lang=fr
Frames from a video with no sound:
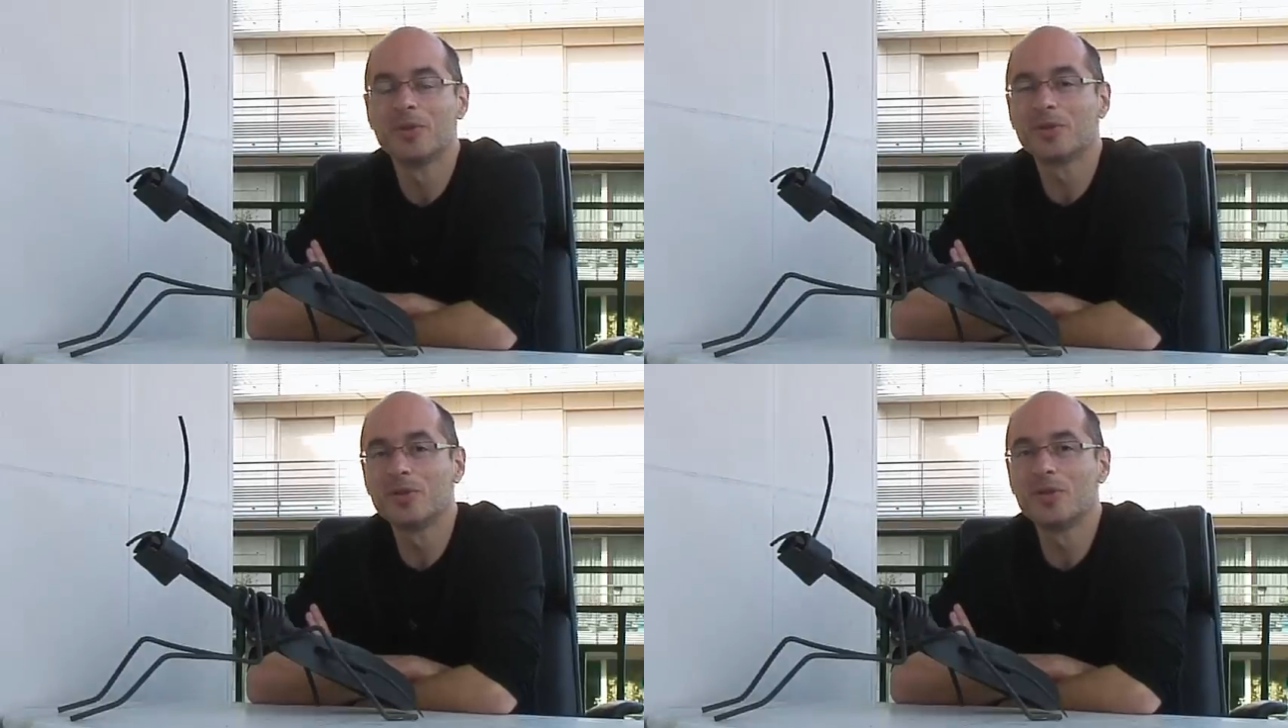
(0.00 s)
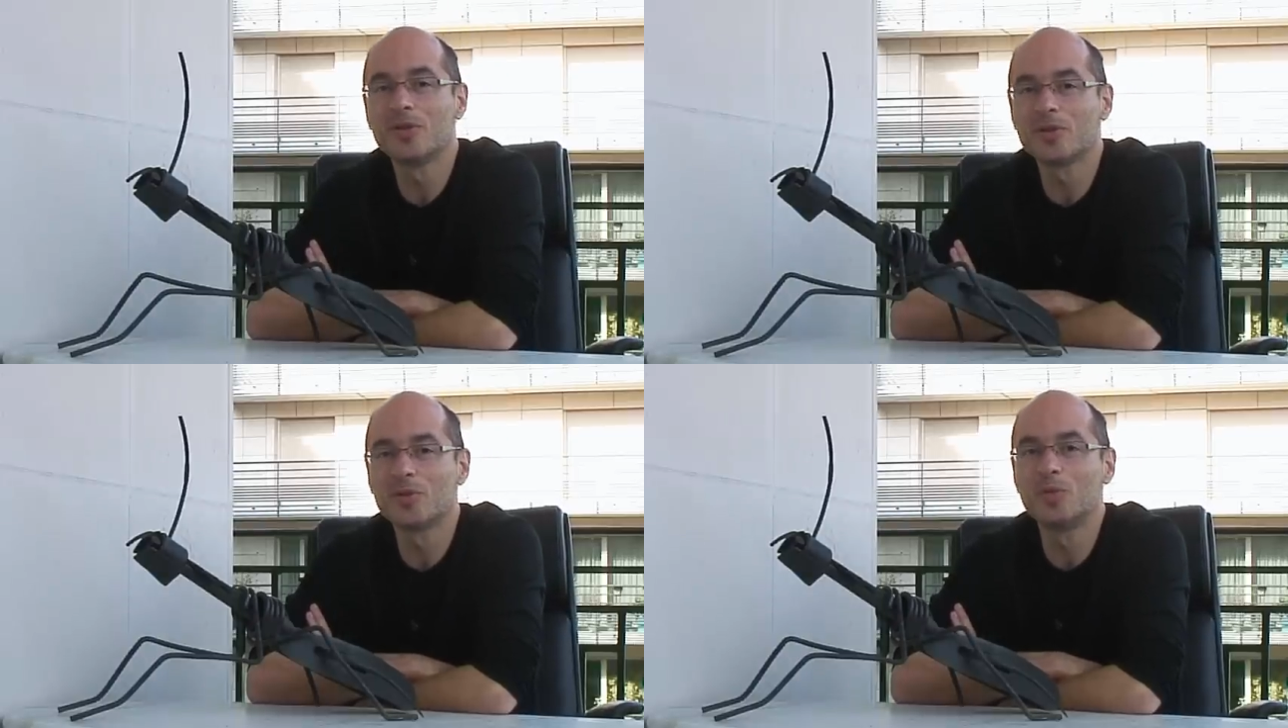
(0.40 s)
Mais
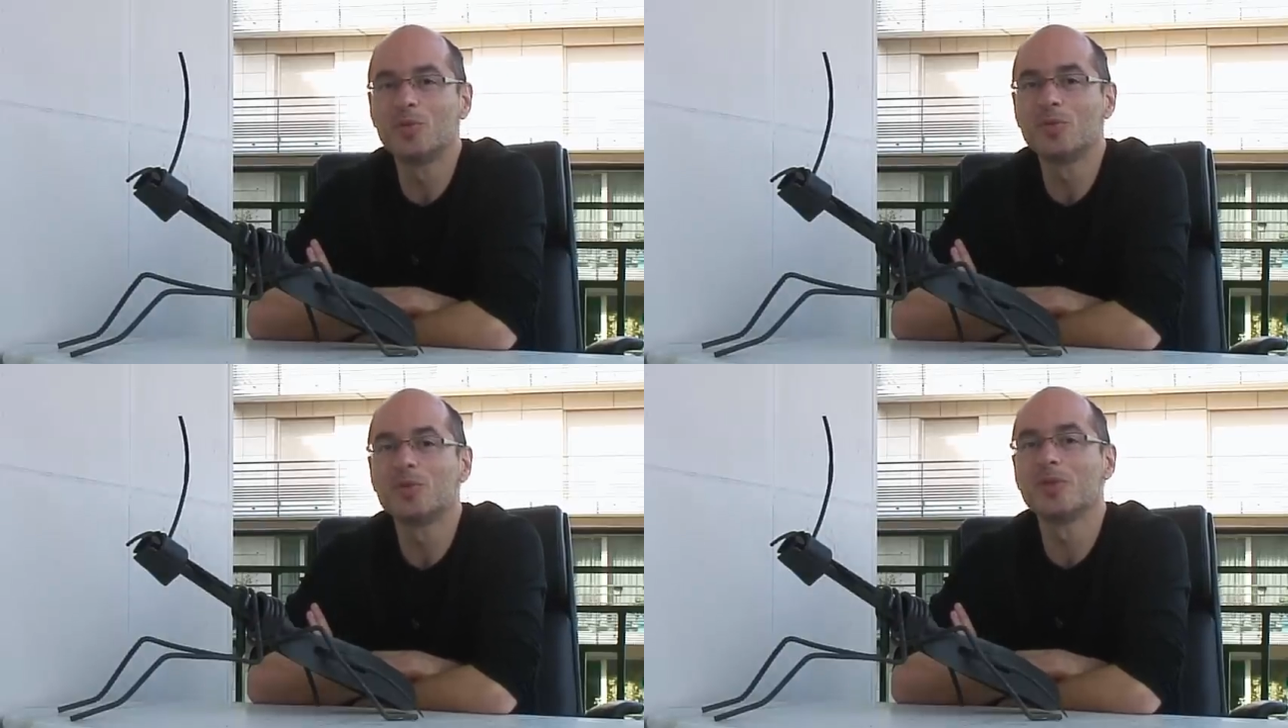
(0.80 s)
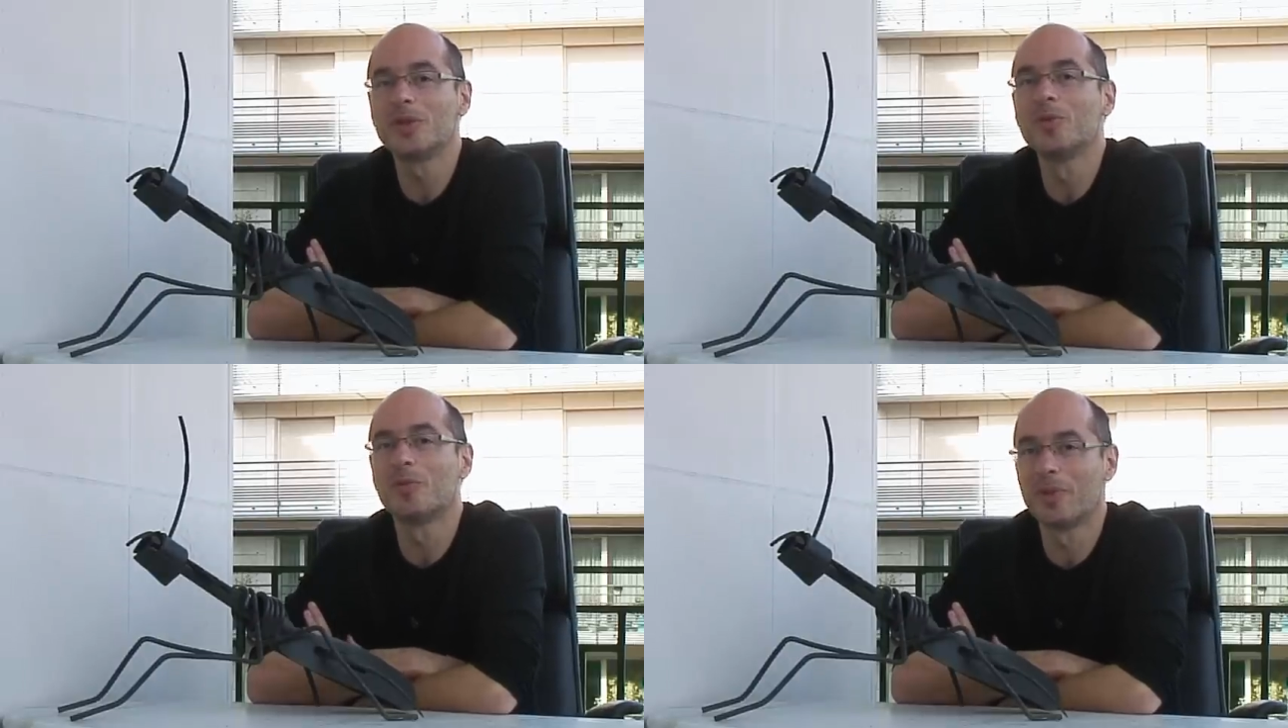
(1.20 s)
entre-temps, tous ceux
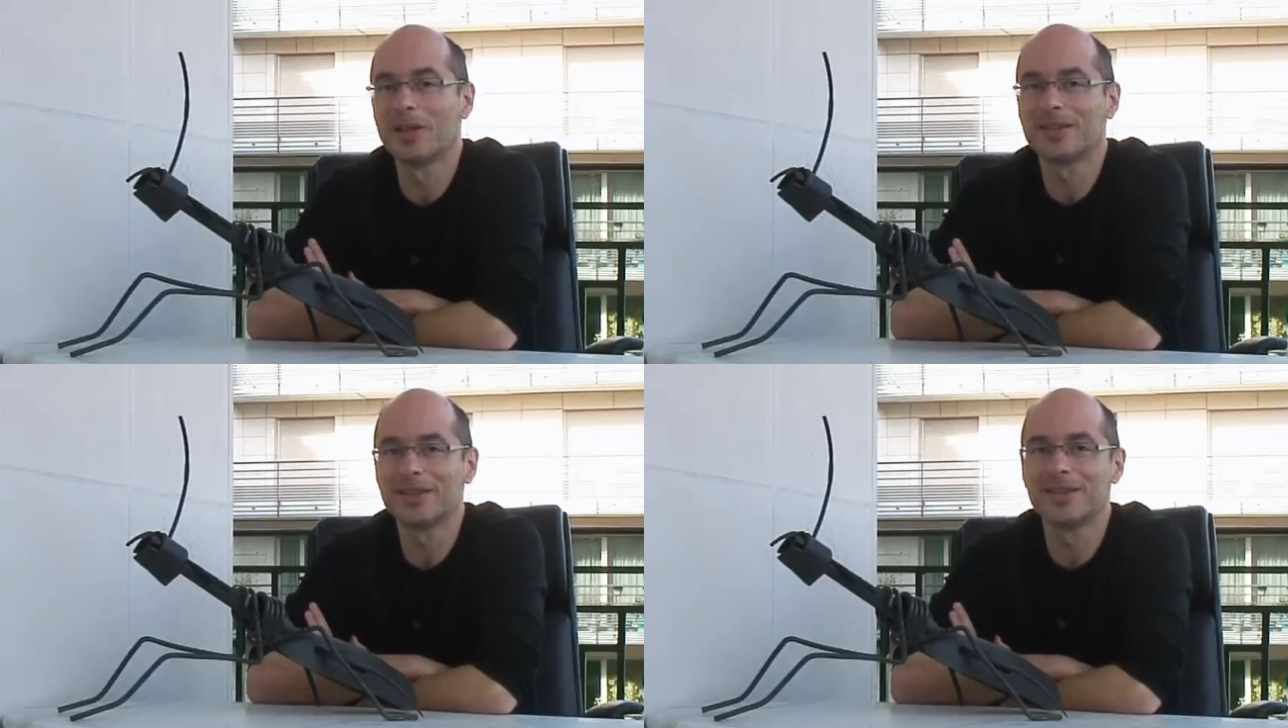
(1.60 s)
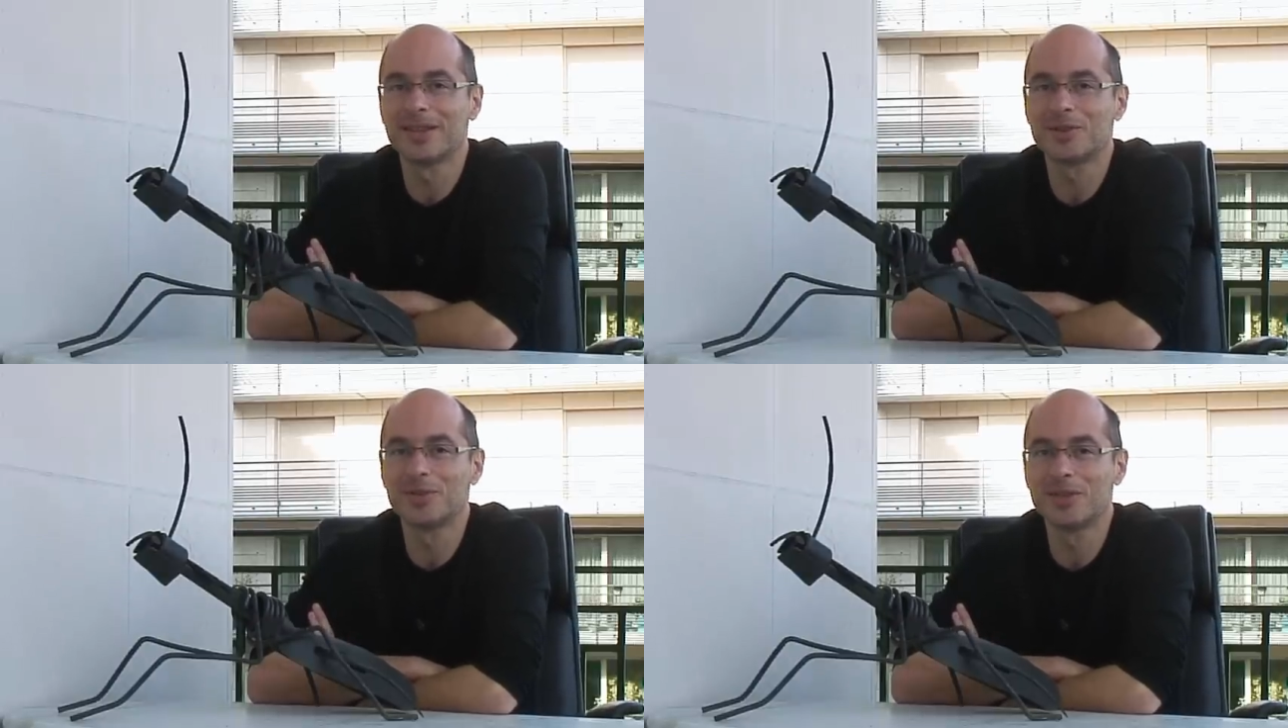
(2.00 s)
qui n'ont pas été
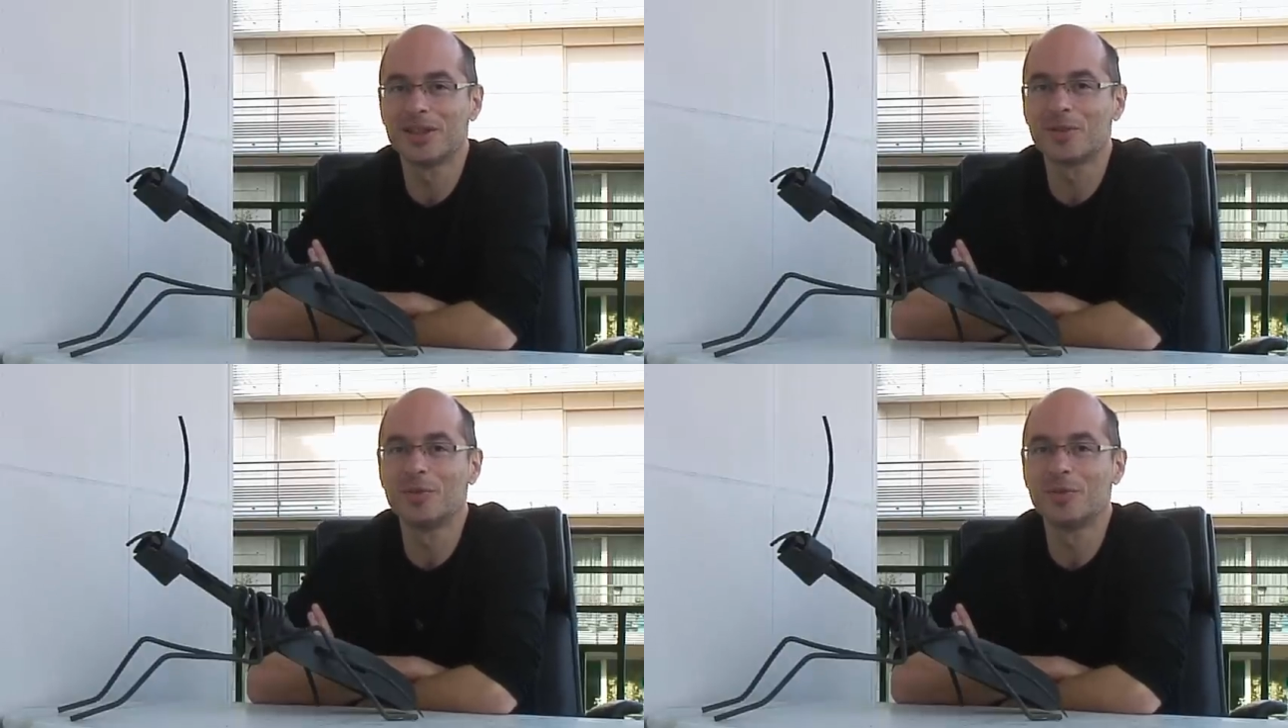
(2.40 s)
sélectionnés